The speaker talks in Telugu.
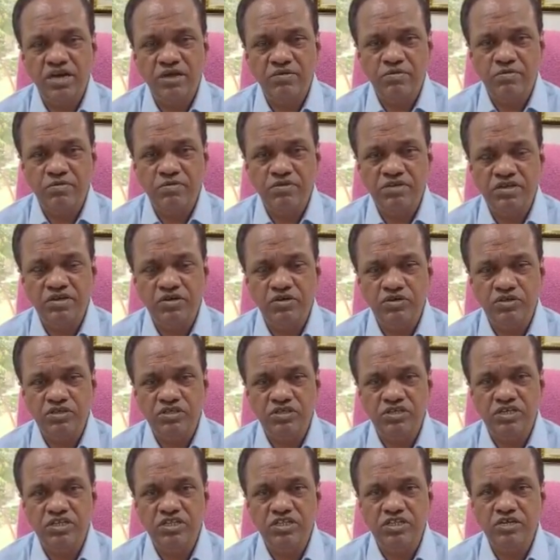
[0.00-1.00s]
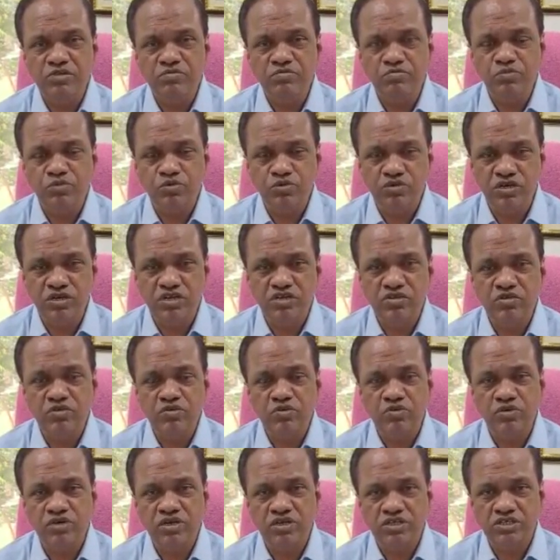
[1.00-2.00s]
గ్రామ ప్రజలు వచ్చి నిత్యం పూజలు
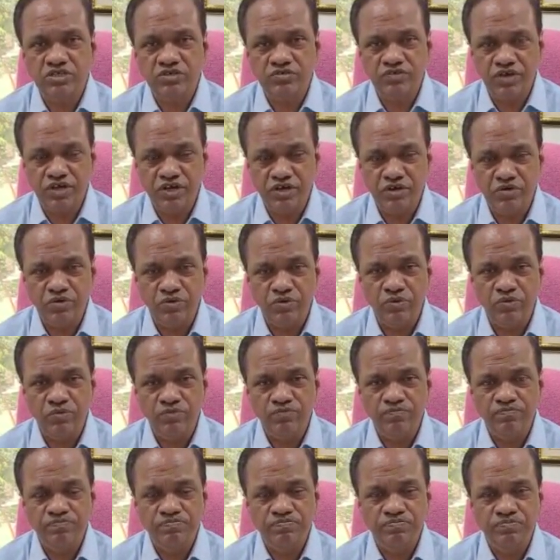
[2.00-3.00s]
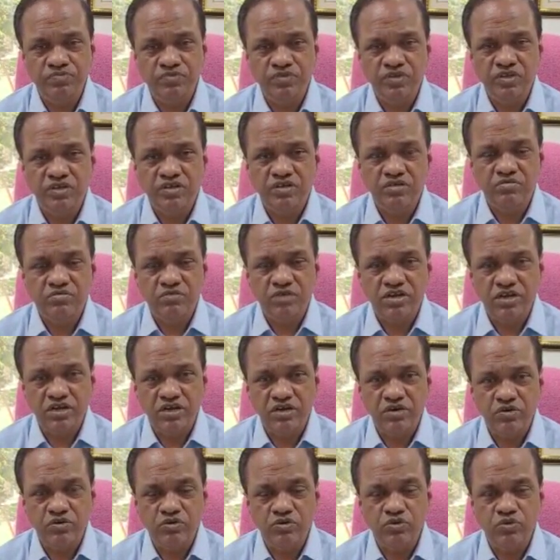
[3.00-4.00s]
అందుకున్న శివయ్యకు మరి
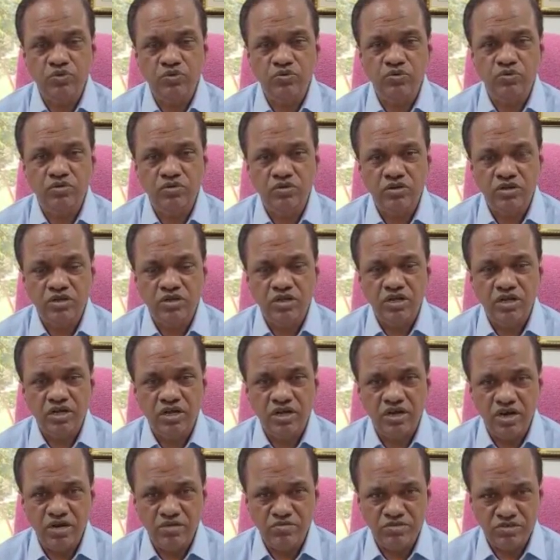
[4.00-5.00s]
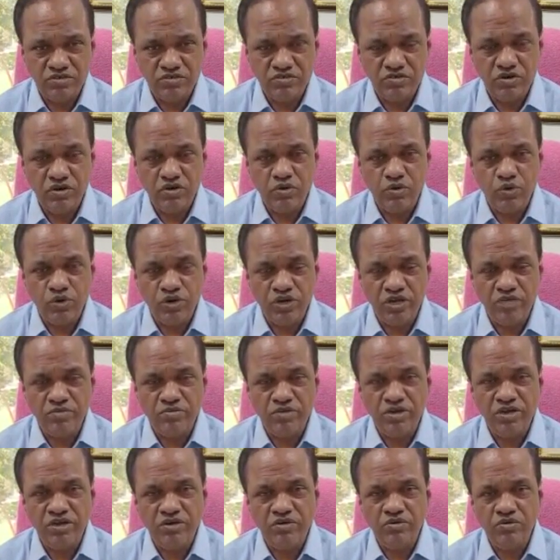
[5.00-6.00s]
ఈరోజు గ్రామస్తుల కోరిక
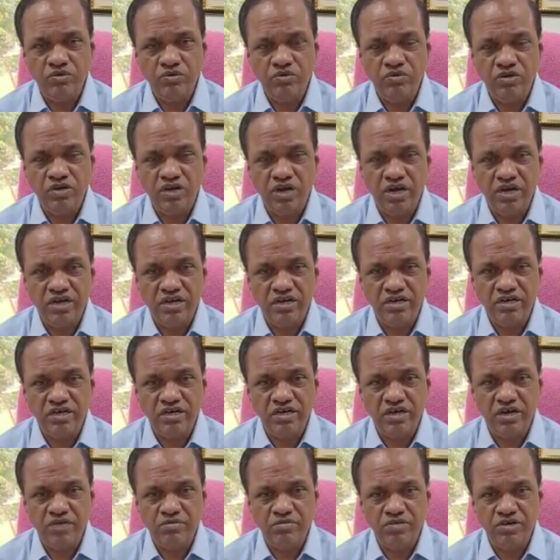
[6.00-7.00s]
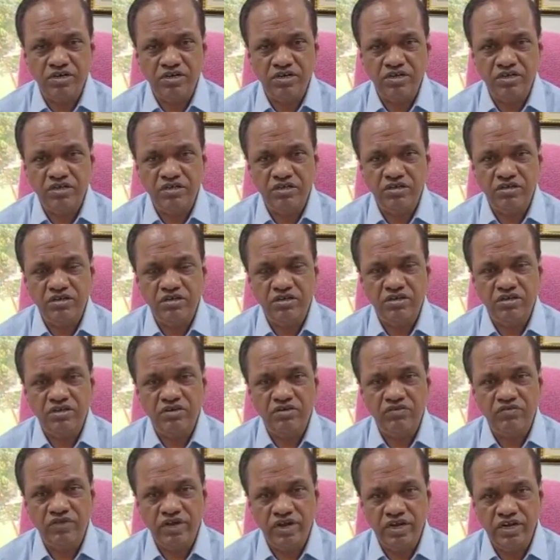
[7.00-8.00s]
మేరకు రాగనేడు గ్రామాన్ని
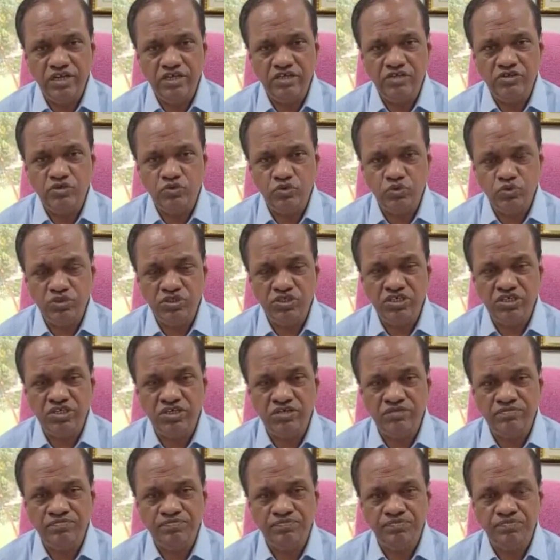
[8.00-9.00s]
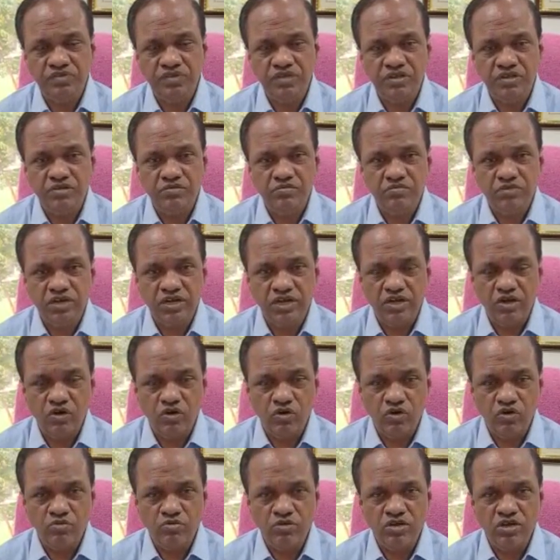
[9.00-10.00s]
వెళ్ళి చూసి మరి
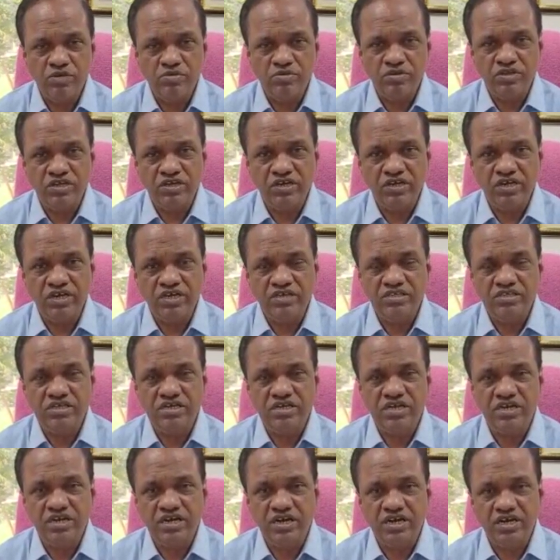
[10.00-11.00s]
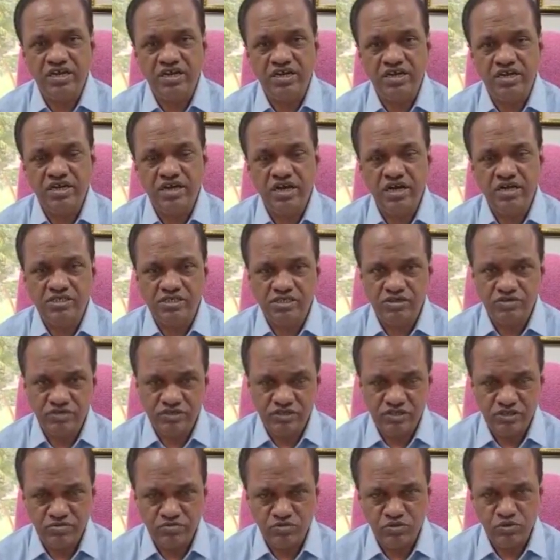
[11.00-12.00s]
గౌరవ ముఖ్యమంత్రి కేసీఆర్ గారి
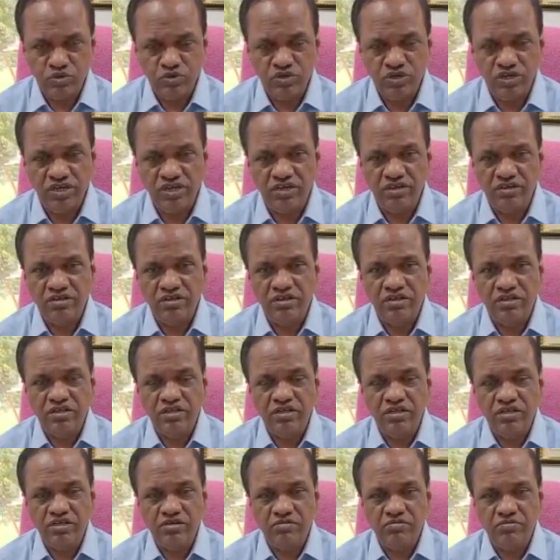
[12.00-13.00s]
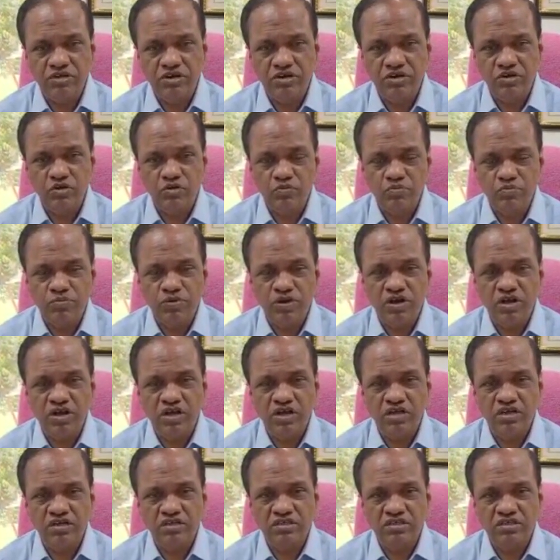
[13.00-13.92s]
ఆశీర్వచనంతో మరి గొప్పగా